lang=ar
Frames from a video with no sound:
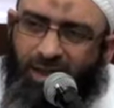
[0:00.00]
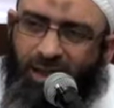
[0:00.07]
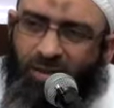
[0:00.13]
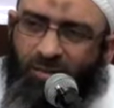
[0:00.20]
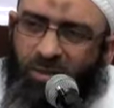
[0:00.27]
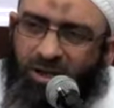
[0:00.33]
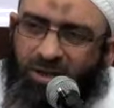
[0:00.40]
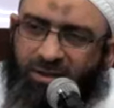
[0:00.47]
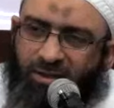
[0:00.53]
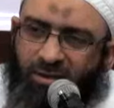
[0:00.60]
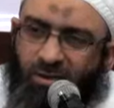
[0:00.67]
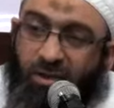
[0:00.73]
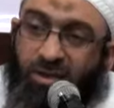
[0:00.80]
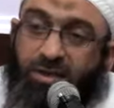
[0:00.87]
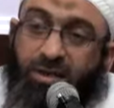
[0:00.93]
الباطل
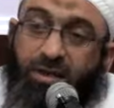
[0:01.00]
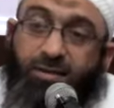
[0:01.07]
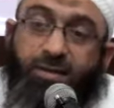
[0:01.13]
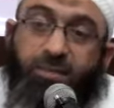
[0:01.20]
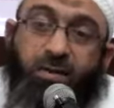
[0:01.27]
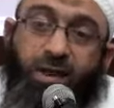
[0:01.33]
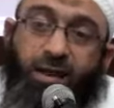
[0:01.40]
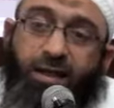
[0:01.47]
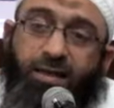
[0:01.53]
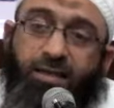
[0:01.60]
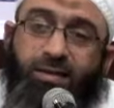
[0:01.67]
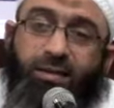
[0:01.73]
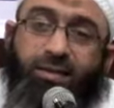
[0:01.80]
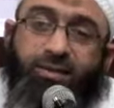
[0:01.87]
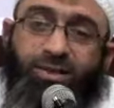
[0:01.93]
ويترتب على
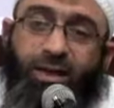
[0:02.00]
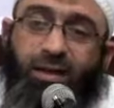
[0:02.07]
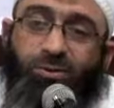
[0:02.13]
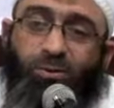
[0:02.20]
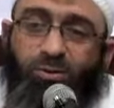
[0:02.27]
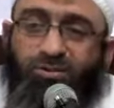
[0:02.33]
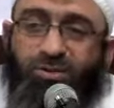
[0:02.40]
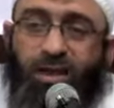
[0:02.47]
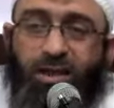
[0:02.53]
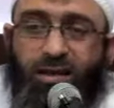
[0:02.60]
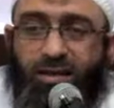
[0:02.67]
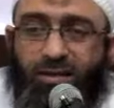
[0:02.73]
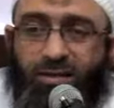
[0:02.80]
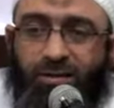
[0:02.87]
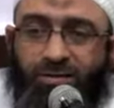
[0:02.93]
هذا شأنه في
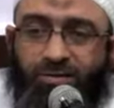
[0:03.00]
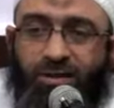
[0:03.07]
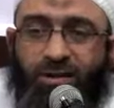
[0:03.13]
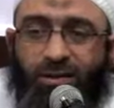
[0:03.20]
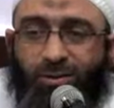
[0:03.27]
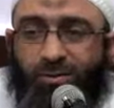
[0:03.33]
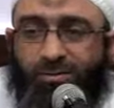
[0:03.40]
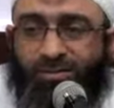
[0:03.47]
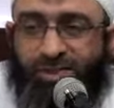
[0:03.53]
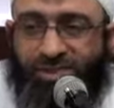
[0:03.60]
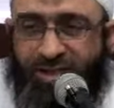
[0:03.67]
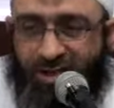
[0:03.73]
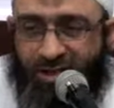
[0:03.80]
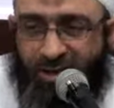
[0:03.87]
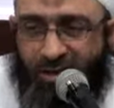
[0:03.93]
الآخرة فريق في
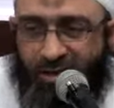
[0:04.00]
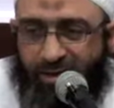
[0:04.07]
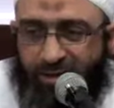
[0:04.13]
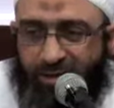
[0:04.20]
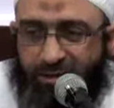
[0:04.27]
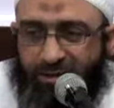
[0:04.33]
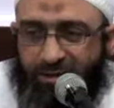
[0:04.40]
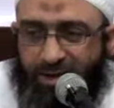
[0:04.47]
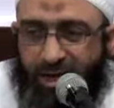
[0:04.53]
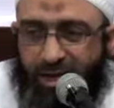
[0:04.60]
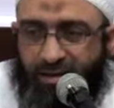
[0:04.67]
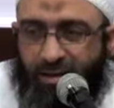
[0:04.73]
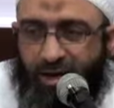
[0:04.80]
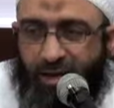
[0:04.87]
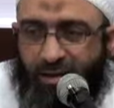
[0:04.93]
الجنة
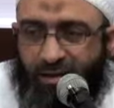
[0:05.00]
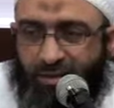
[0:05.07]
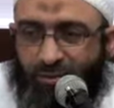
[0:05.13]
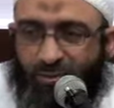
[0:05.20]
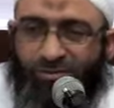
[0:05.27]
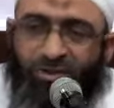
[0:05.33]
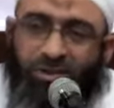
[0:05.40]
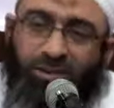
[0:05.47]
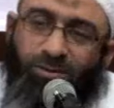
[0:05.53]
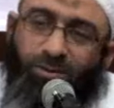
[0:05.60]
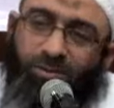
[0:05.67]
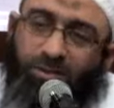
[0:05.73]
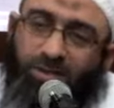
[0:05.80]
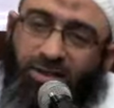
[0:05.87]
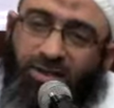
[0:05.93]
لأهل الحق
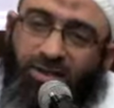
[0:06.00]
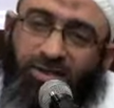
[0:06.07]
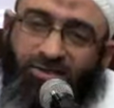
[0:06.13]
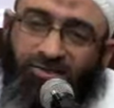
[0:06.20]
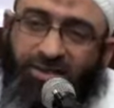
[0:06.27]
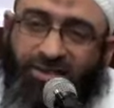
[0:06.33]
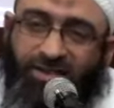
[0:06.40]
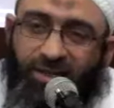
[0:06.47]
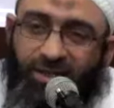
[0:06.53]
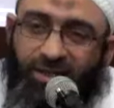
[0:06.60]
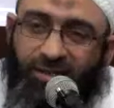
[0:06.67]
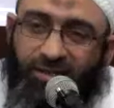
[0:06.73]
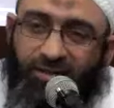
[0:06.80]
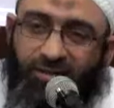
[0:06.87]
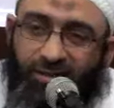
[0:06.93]
وفريق في
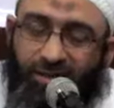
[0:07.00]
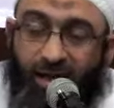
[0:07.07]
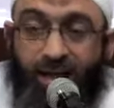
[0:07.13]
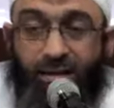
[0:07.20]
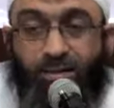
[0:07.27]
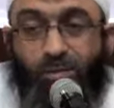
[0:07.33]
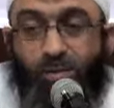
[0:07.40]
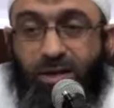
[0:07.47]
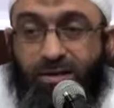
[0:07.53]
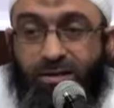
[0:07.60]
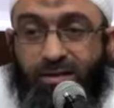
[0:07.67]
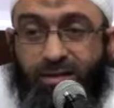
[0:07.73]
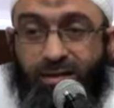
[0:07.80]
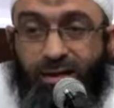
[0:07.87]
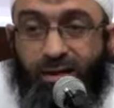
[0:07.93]
السعير لأهل
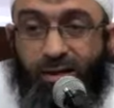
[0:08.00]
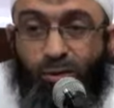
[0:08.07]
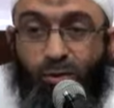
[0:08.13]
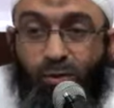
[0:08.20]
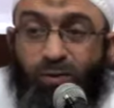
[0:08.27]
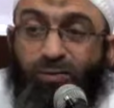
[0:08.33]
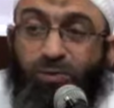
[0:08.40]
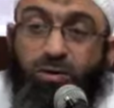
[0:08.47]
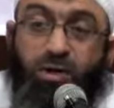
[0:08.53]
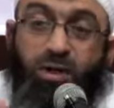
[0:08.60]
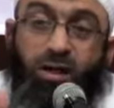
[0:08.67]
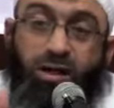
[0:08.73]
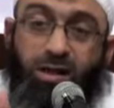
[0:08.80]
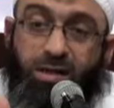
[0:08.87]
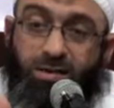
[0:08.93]
الباطل
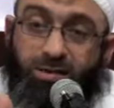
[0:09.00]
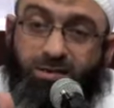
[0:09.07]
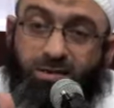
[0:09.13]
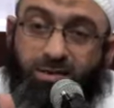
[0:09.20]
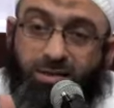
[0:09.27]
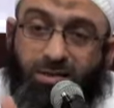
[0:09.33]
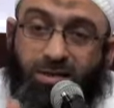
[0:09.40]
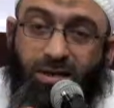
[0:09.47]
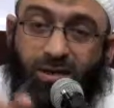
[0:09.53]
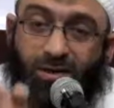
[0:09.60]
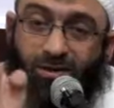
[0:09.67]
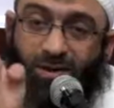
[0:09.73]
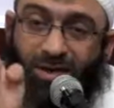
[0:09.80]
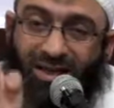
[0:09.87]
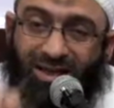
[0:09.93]
والفرقان
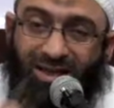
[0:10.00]
هو